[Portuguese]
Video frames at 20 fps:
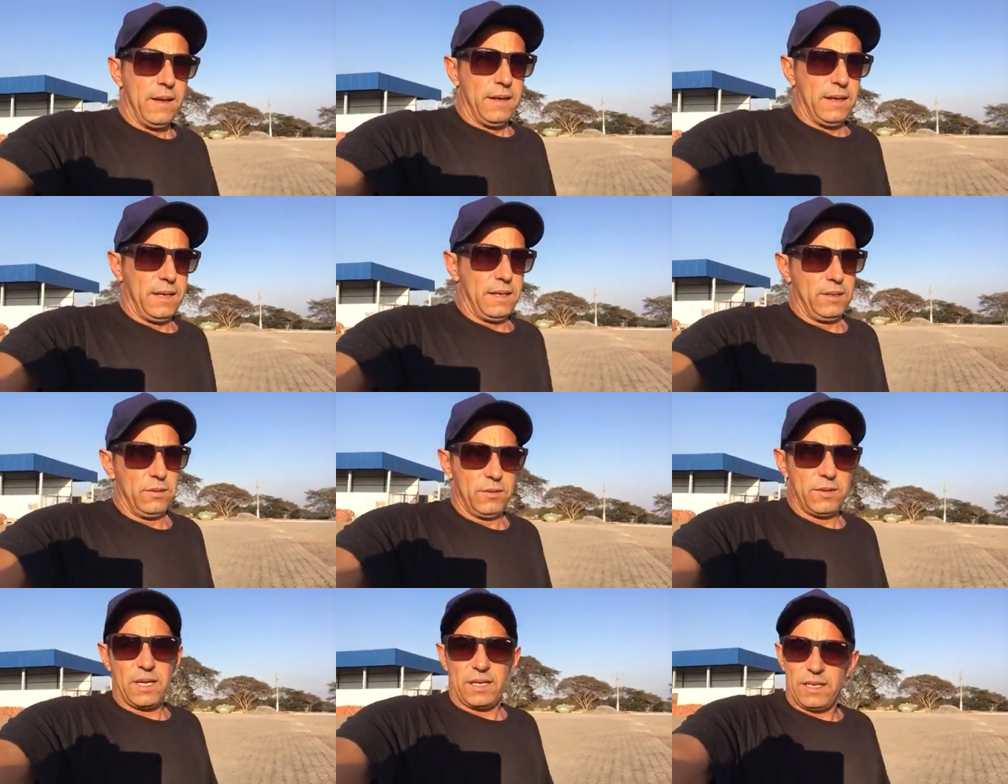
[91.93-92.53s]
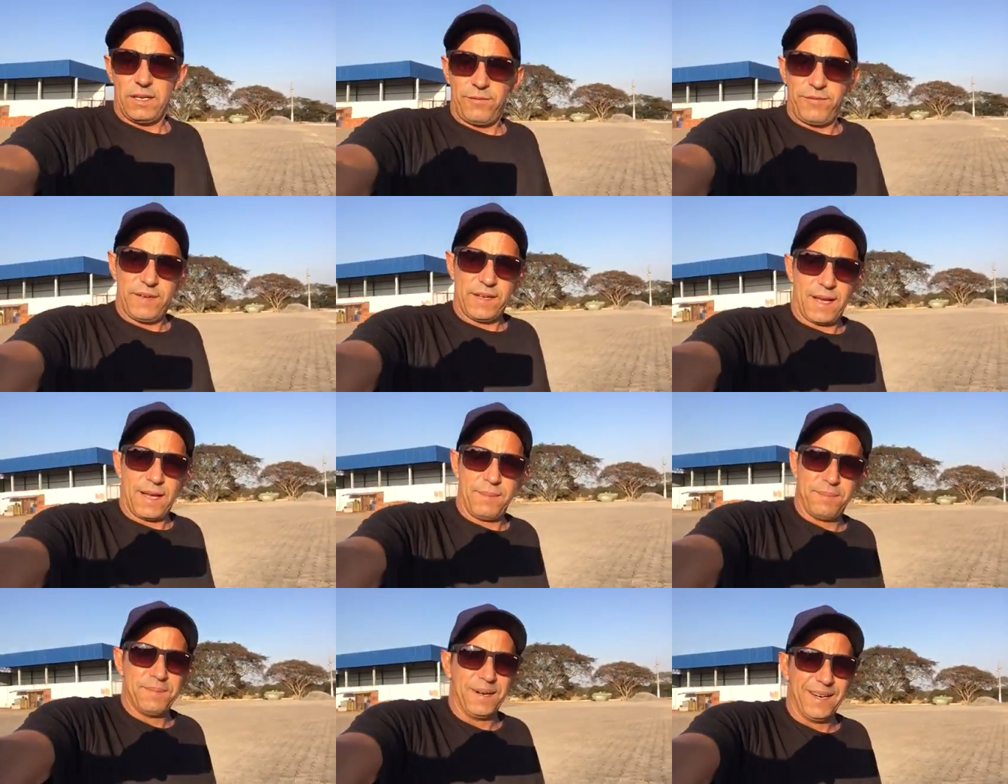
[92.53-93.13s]
e nunca que
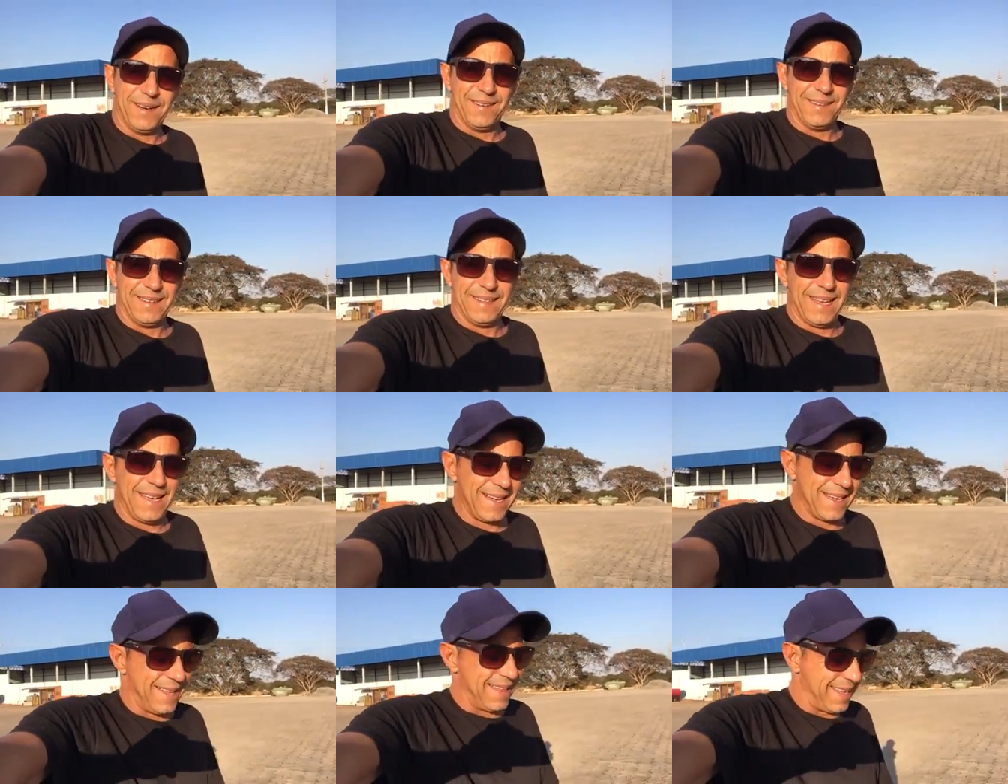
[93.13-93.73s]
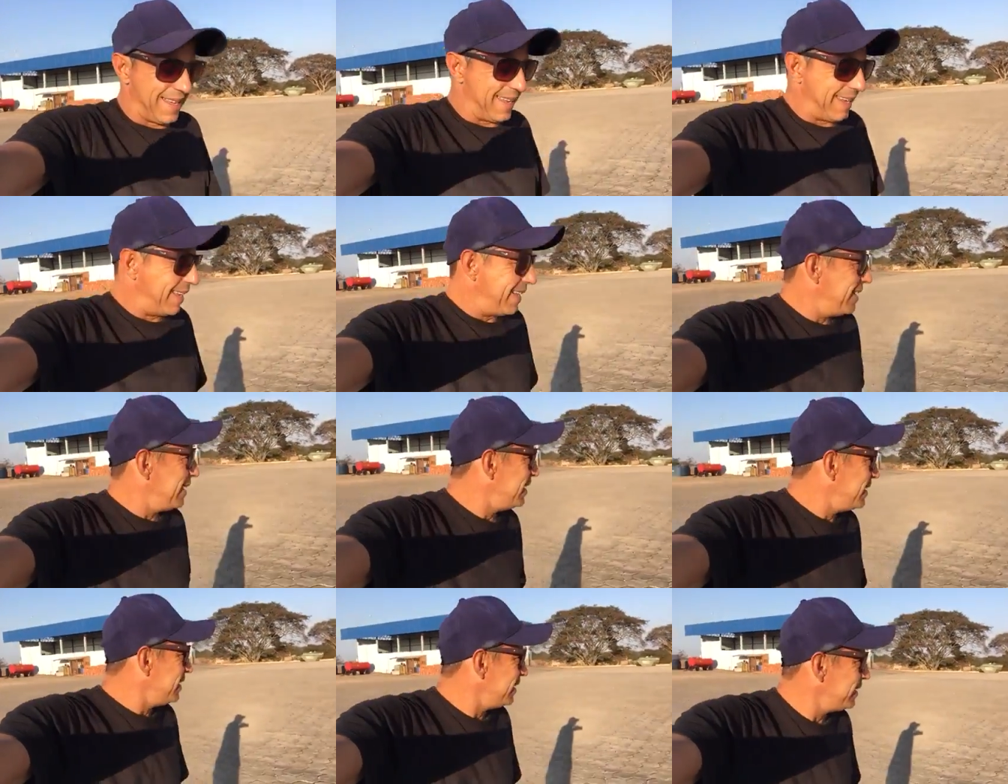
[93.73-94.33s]
fica bom, né, galera?
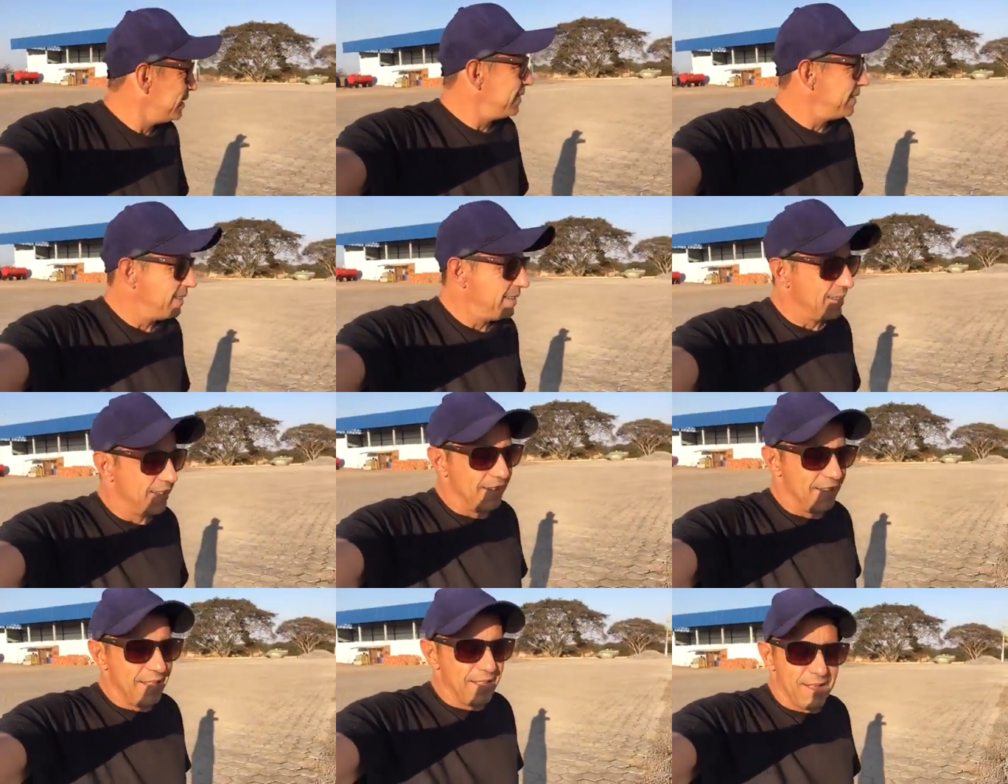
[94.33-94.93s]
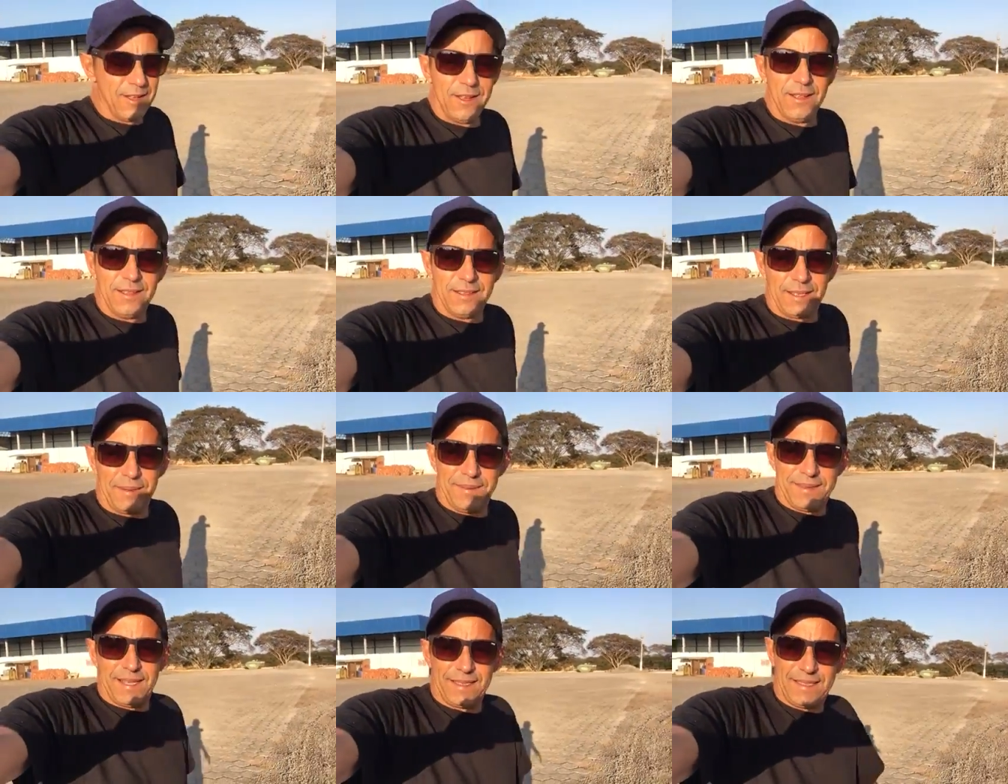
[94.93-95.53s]

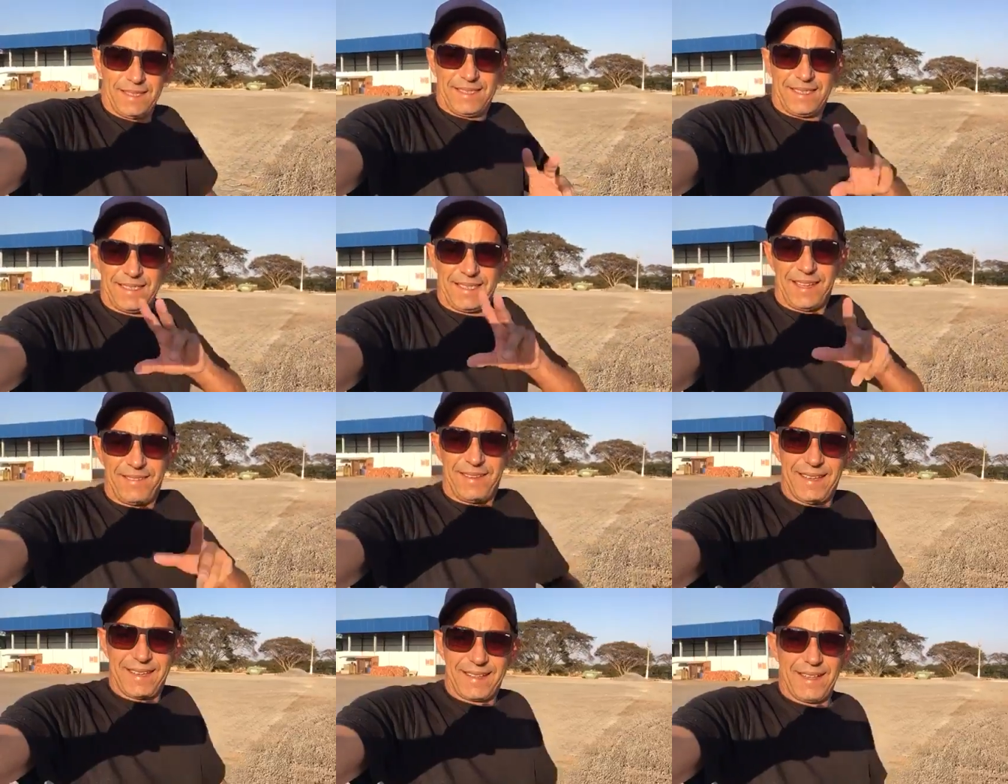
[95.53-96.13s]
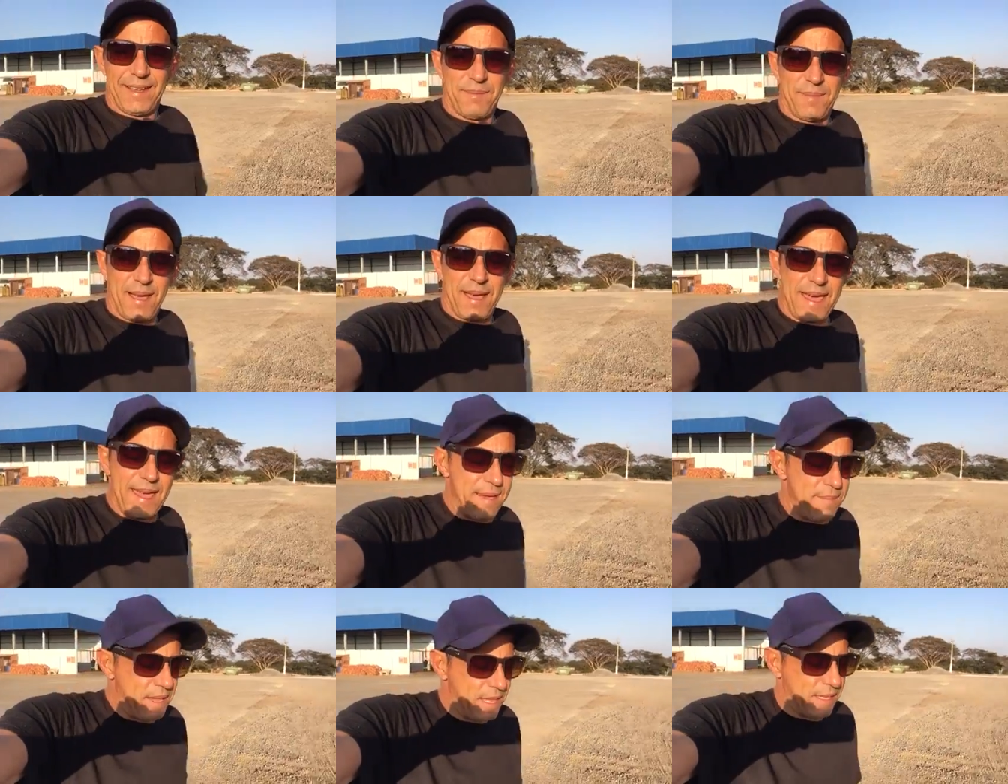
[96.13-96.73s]
Tem muita gente que deve
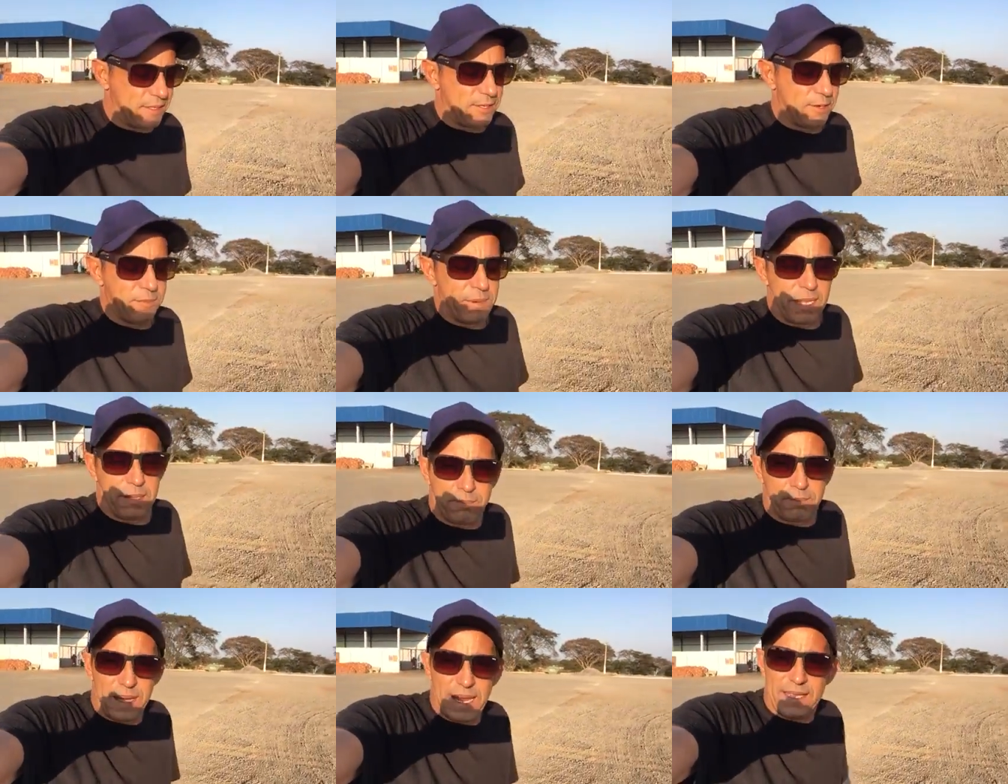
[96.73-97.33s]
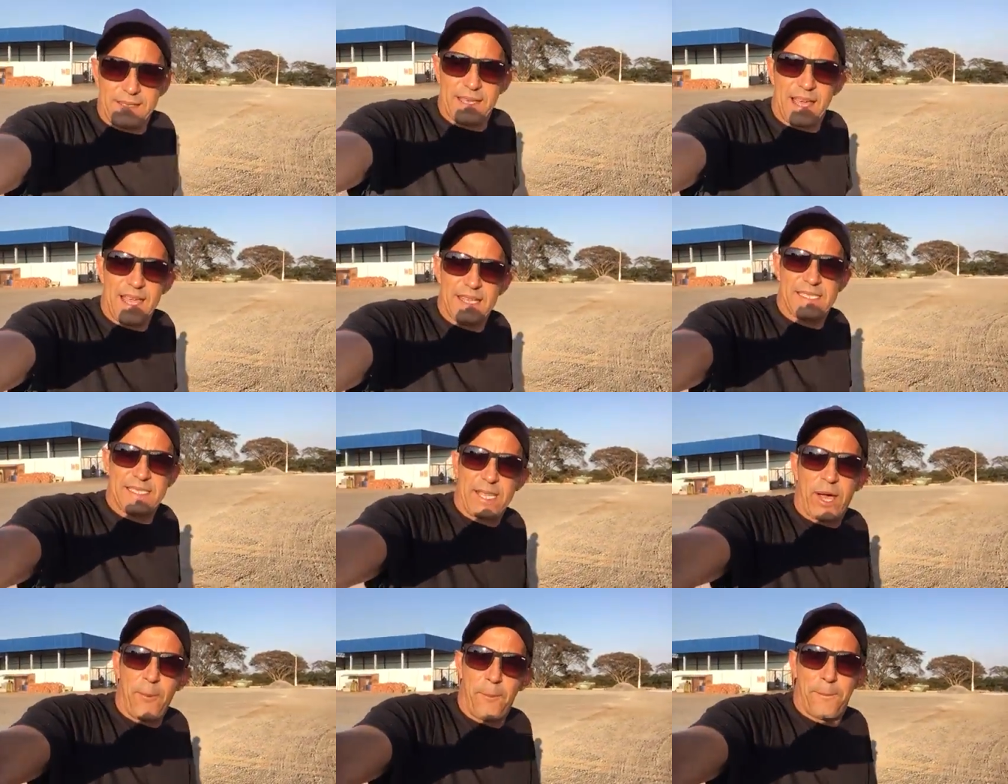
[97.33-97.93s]
reclamar. Ei, mal assombrado, para de
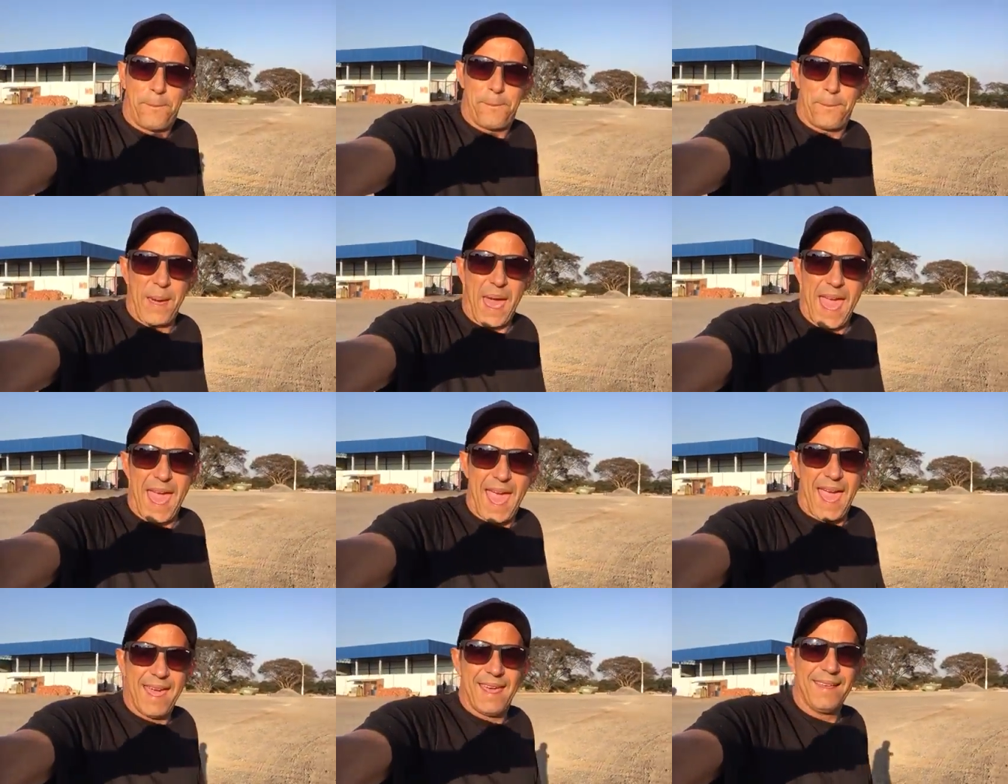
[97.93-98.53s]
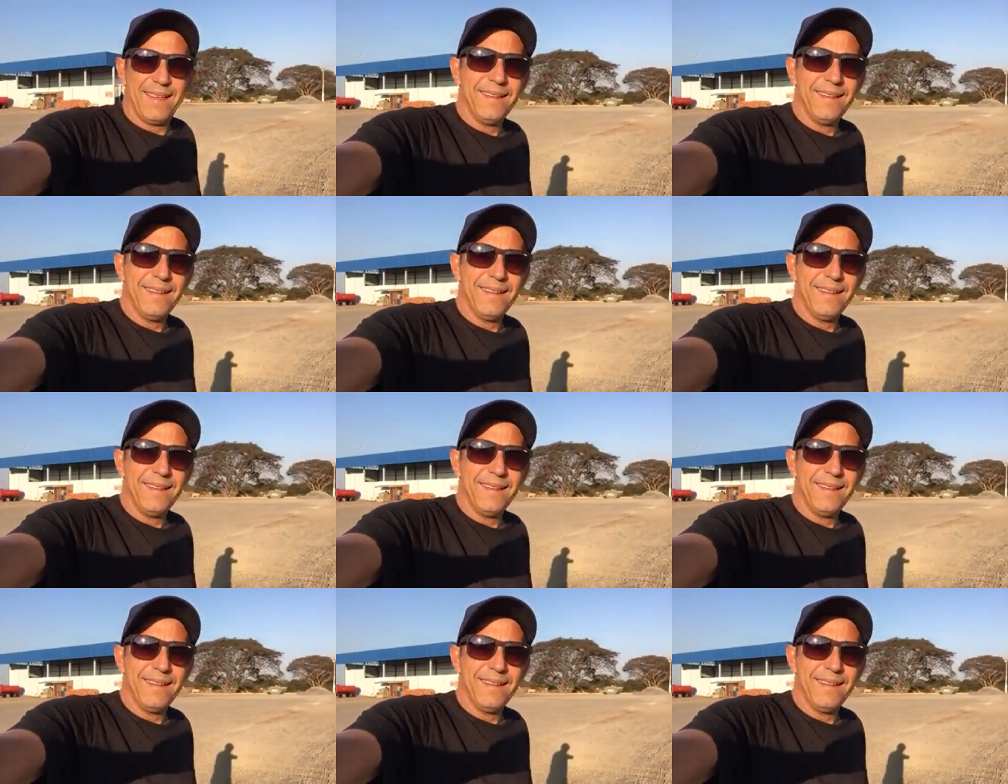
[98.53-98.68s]
arrastar o pé.